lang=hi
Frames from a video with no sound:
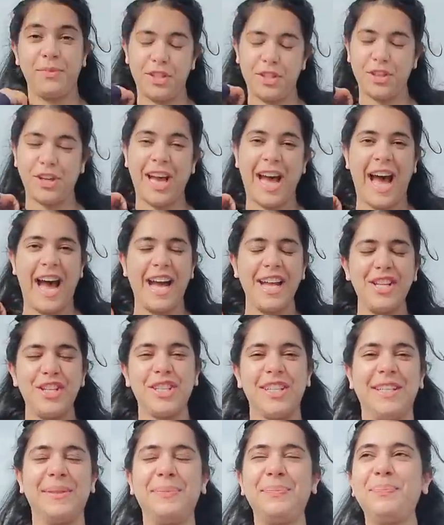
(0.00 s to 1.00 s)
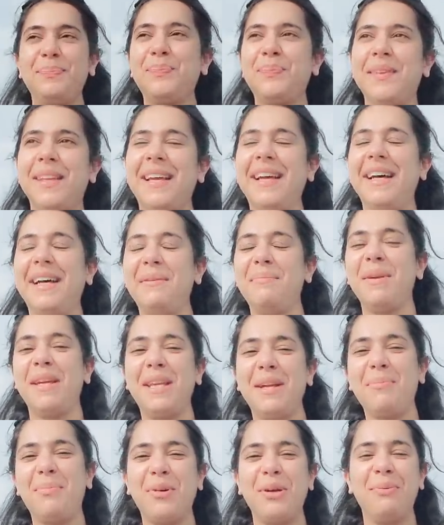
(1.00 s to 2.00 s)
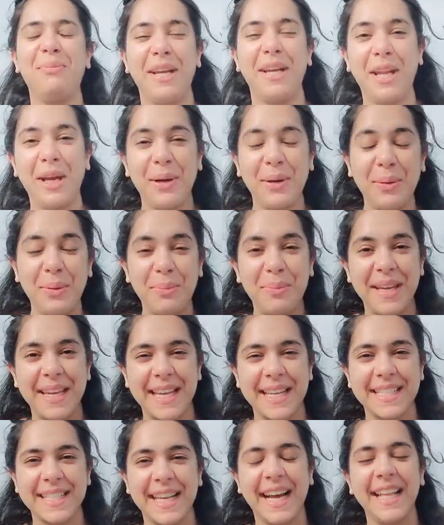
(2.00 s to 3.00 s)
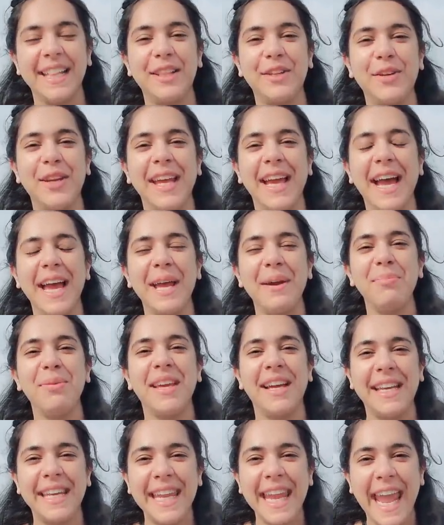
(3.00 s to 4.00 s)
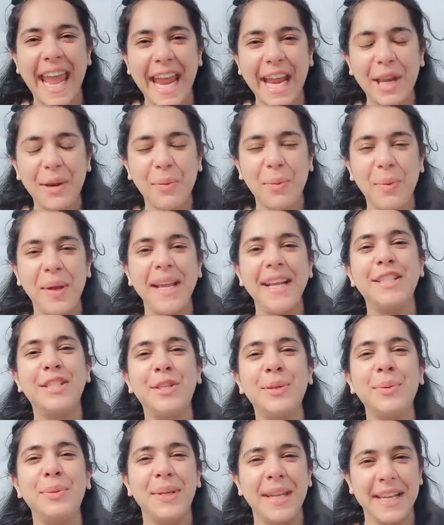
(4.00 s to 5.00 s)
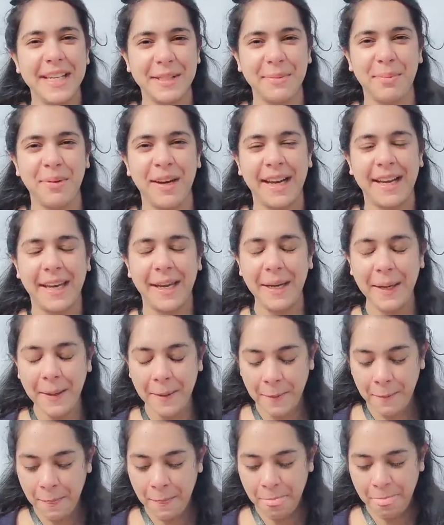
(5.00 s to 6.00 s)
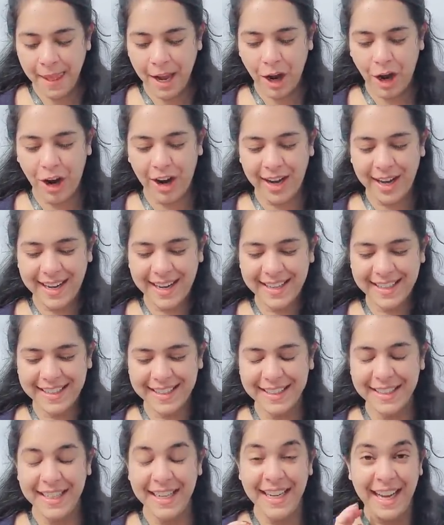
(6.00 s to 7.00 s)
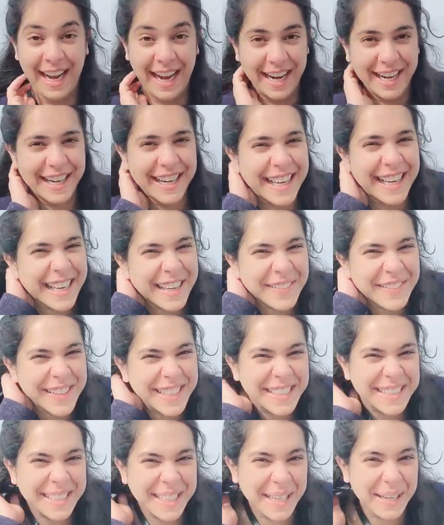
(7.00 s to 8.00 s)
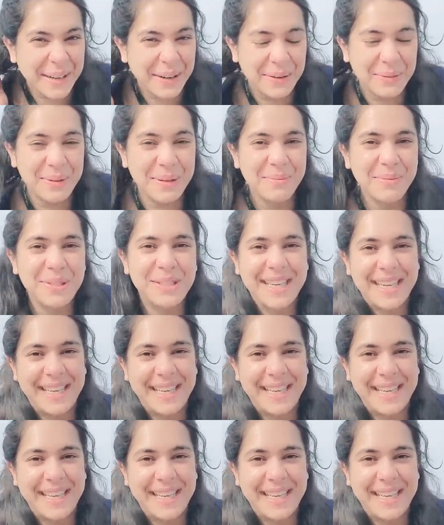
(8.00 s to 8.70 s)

तो आज um, uh, मेरी अपॉइंटमेंट है ओबी के साथ टुडे आई एम 38 वीक्स टू डेज प्रेग्नेंट और आई रियली विश कि ओबी मुझे